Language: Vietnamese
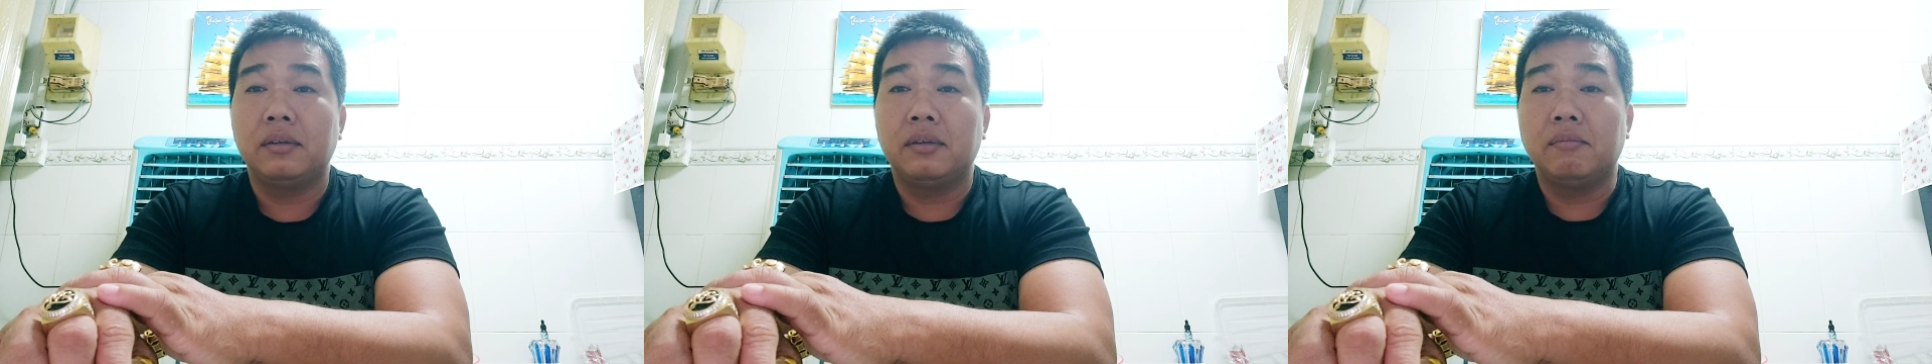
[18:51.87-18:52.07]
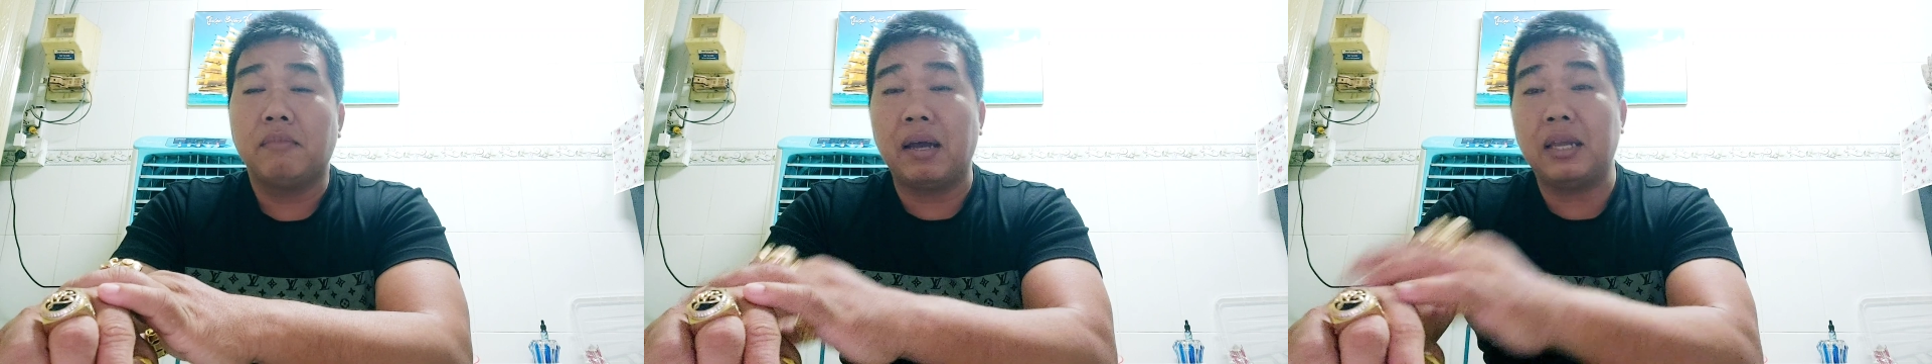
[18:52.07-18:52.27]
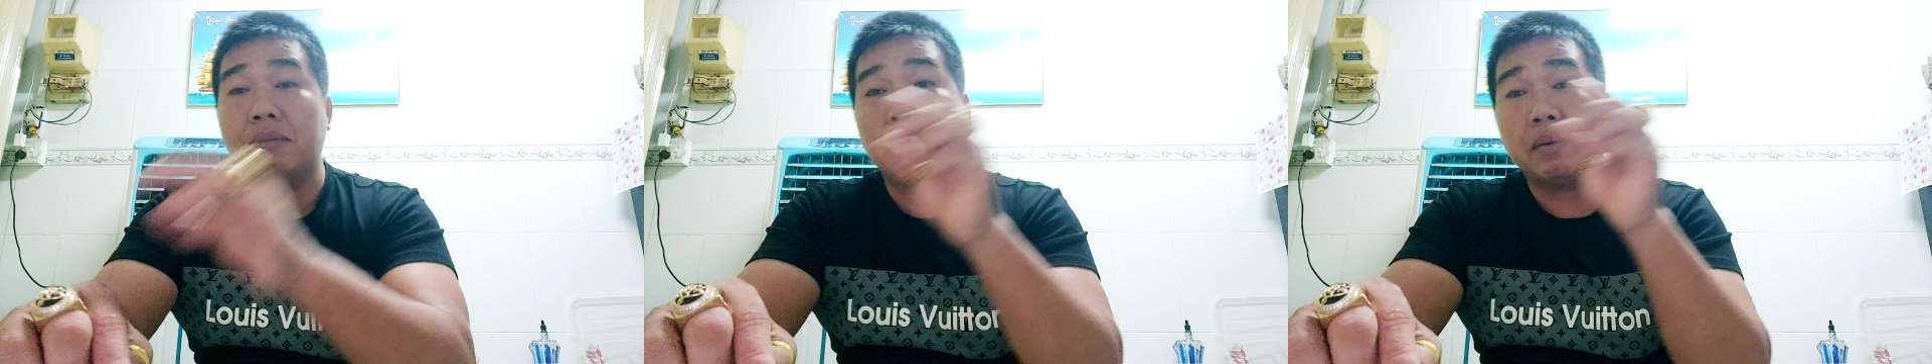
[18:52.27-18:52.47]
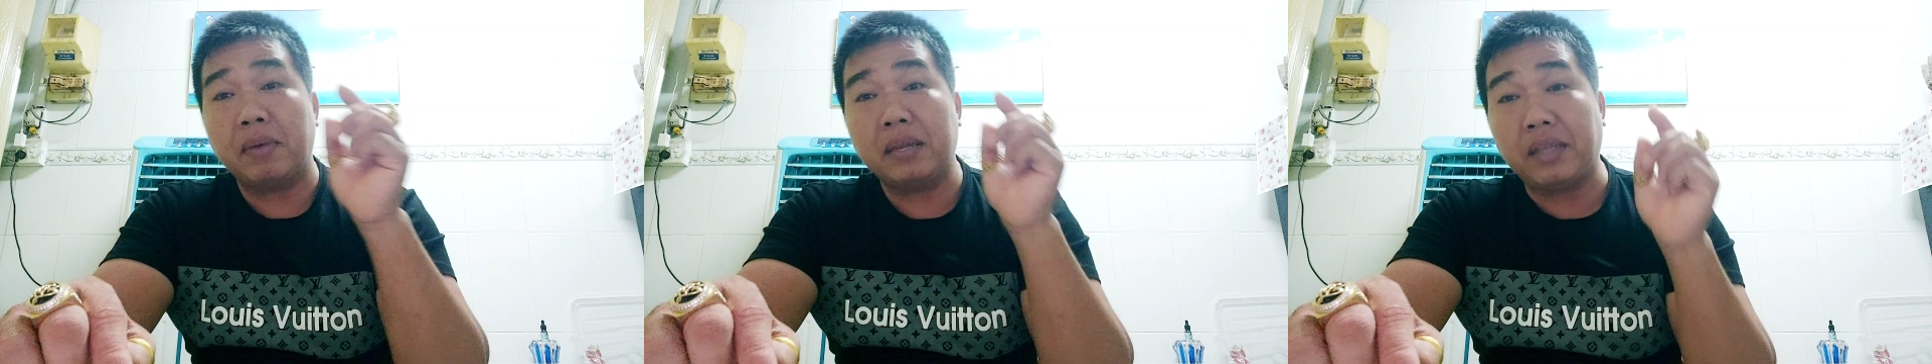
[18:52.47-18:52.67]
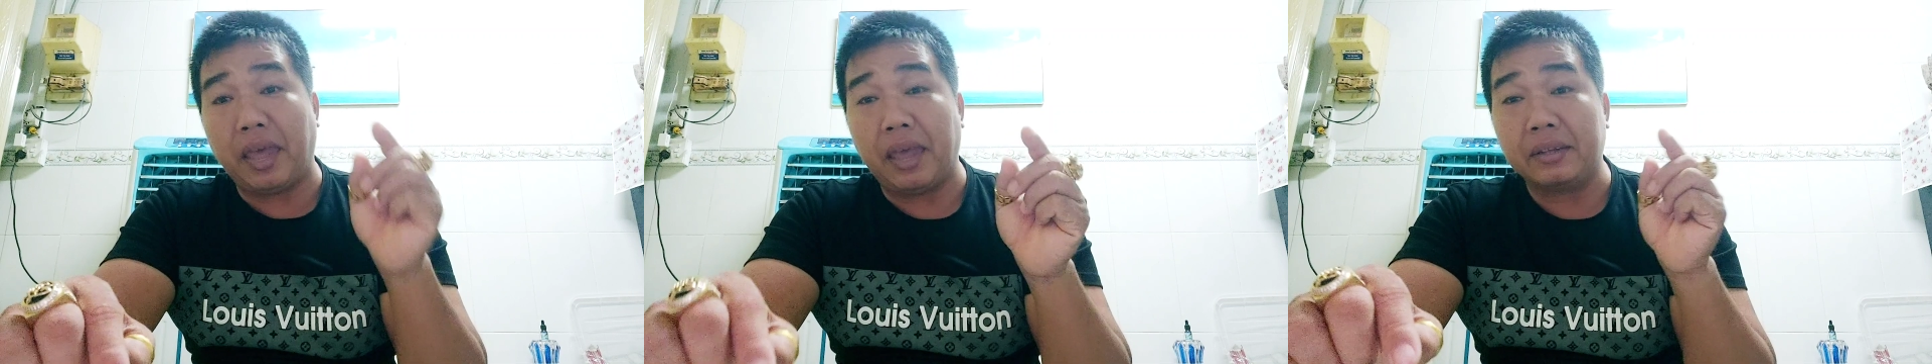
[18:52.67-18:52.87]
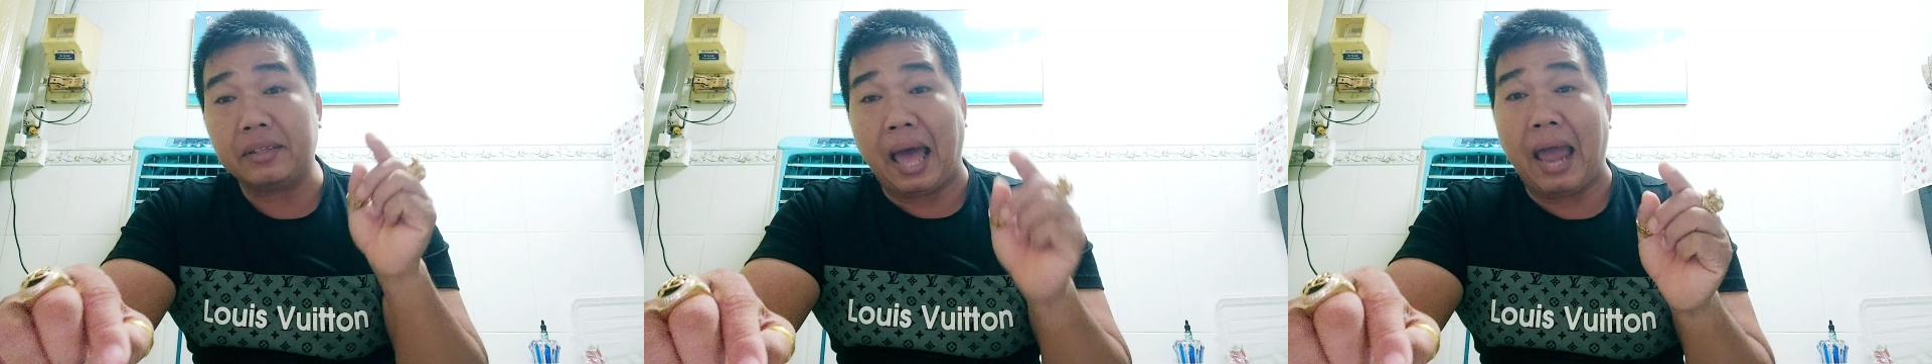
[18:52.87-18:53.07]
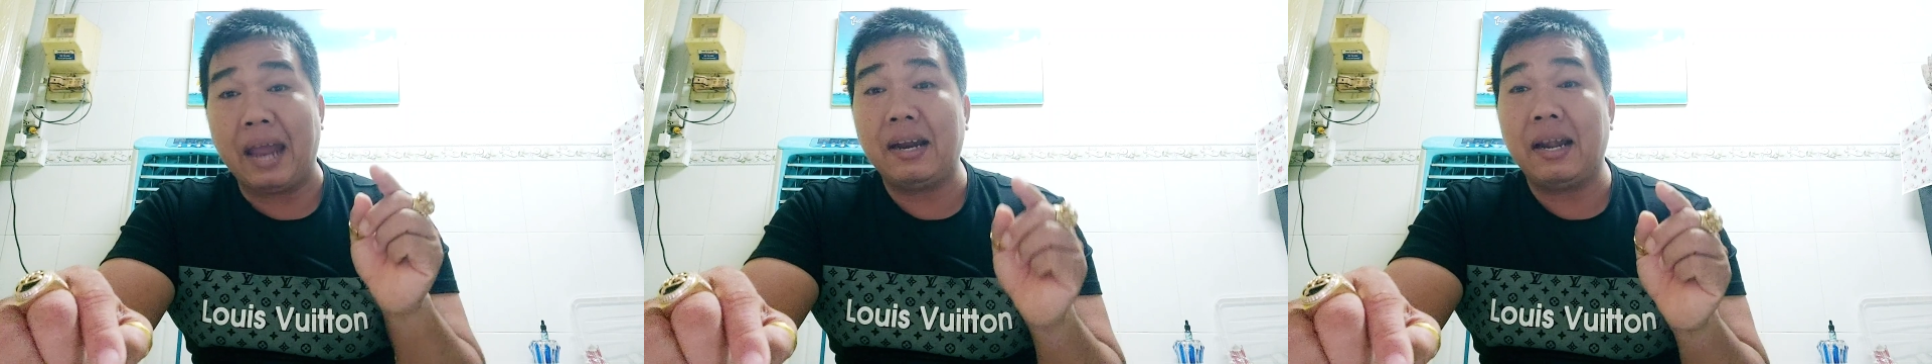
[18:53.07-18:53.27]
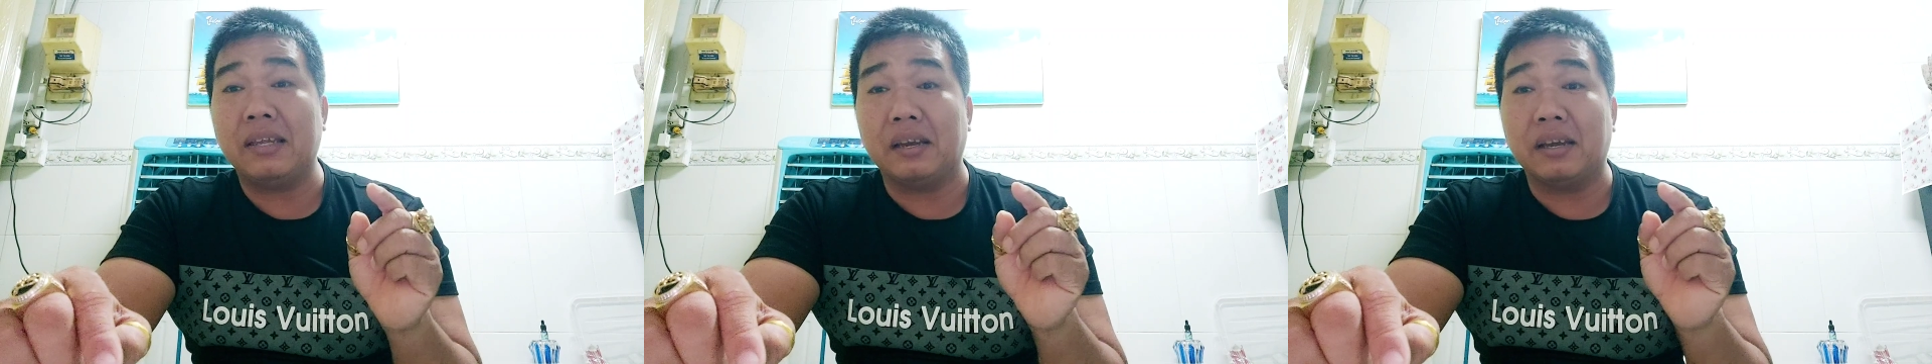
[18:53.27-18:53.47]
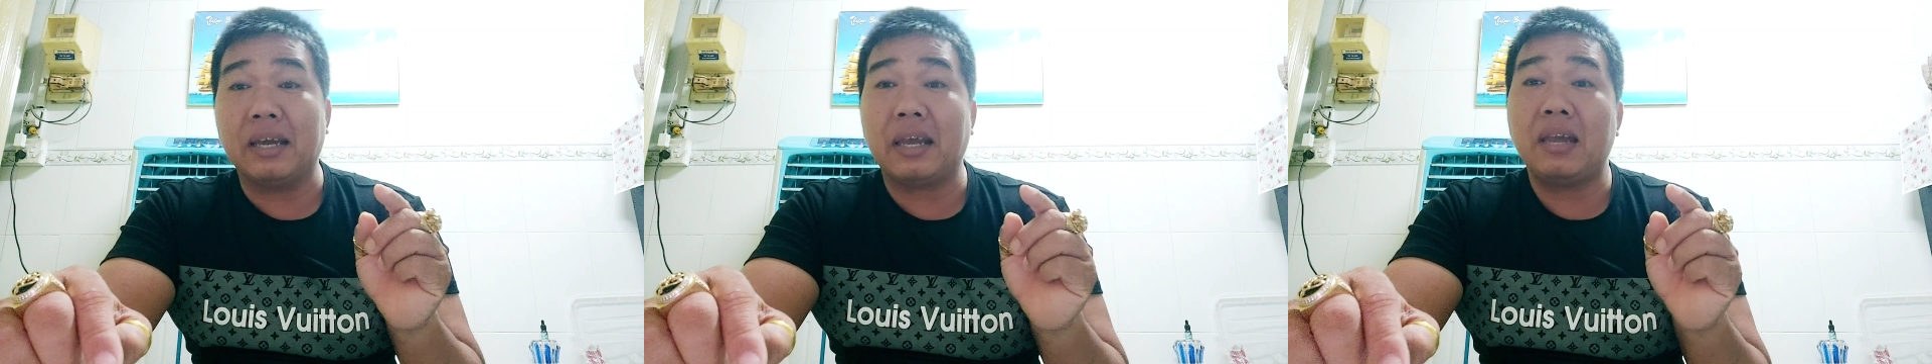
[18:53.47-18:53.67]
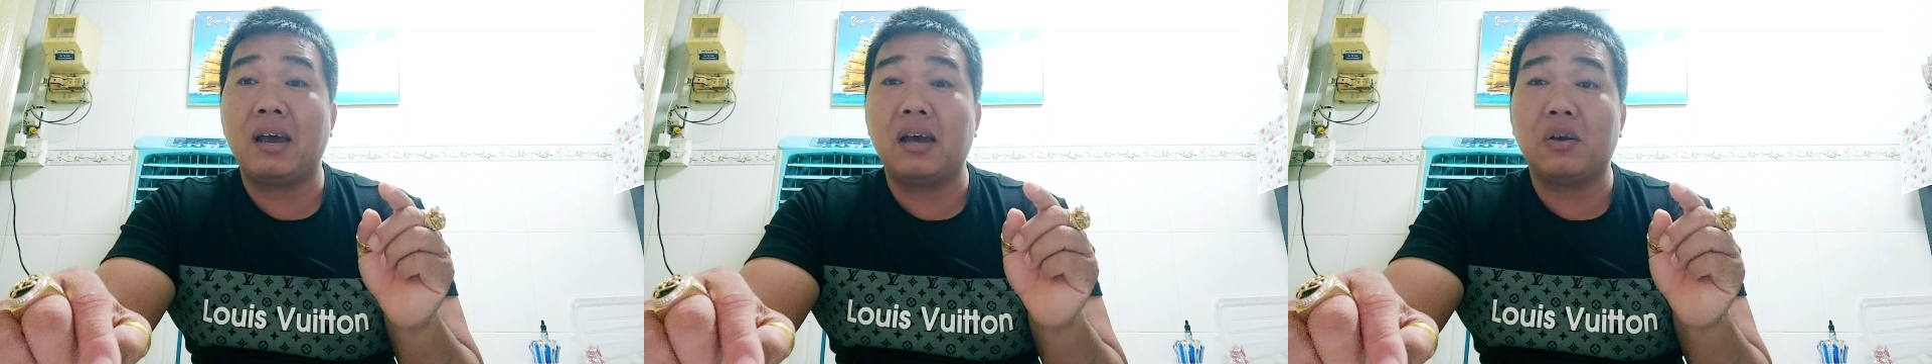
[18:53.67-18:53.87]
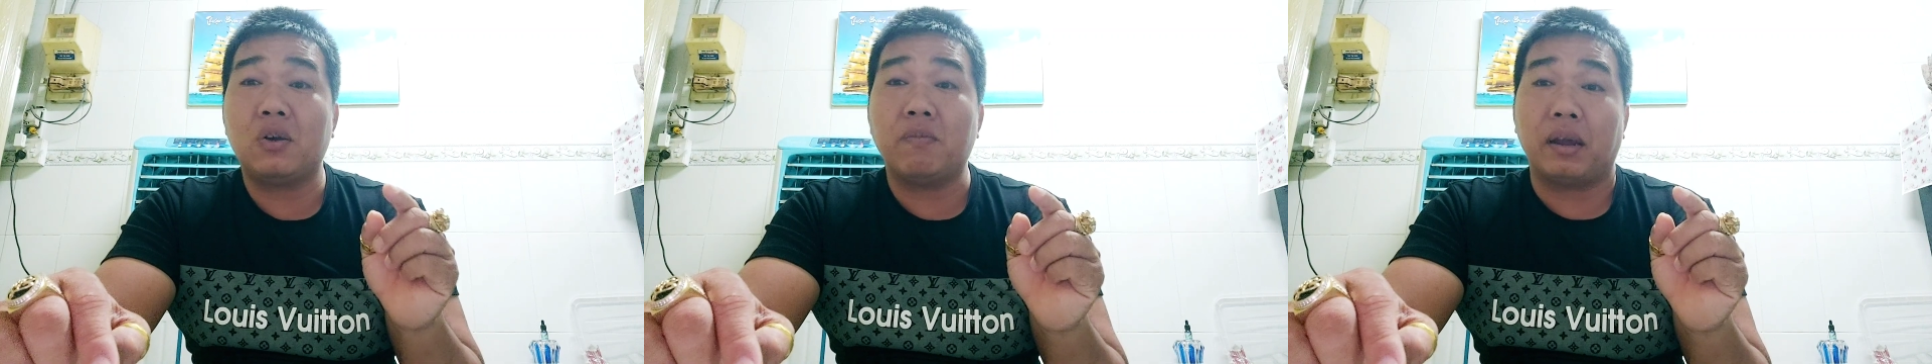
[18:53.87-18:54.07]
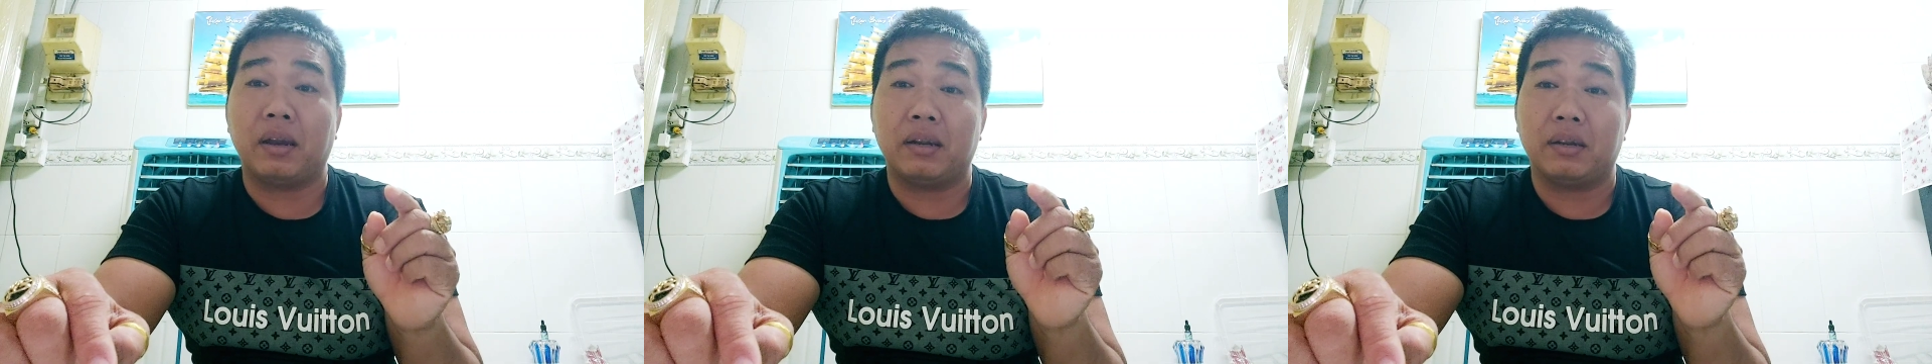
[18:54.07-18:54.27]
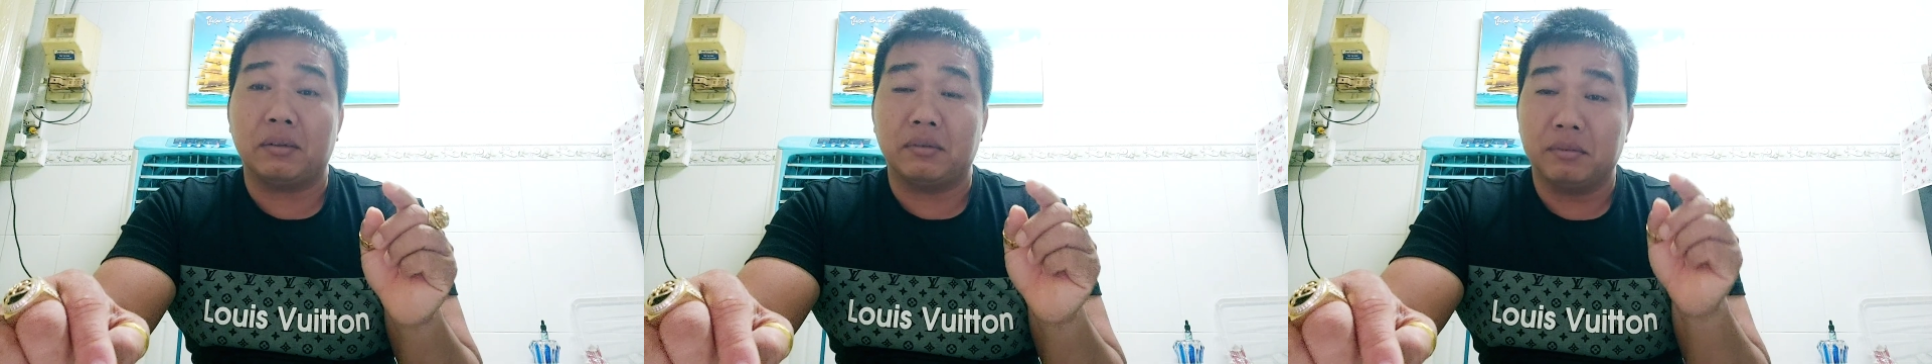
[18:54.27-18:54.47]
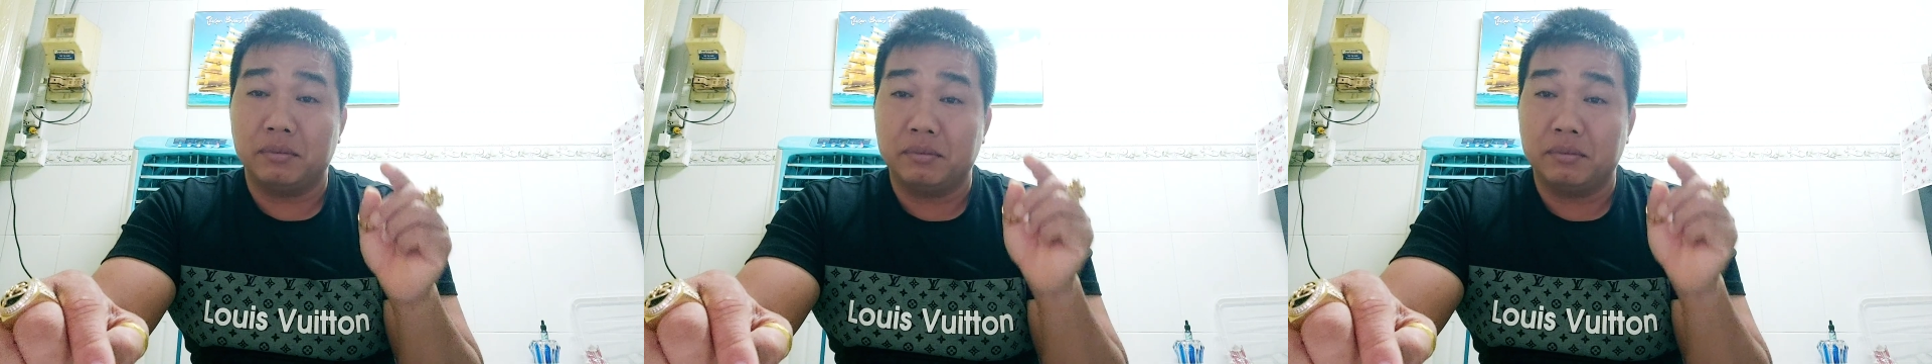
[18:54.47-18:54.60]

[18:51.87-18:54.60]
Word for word: bởi vì mình mới truyền tải ra những cái kiến thức của mình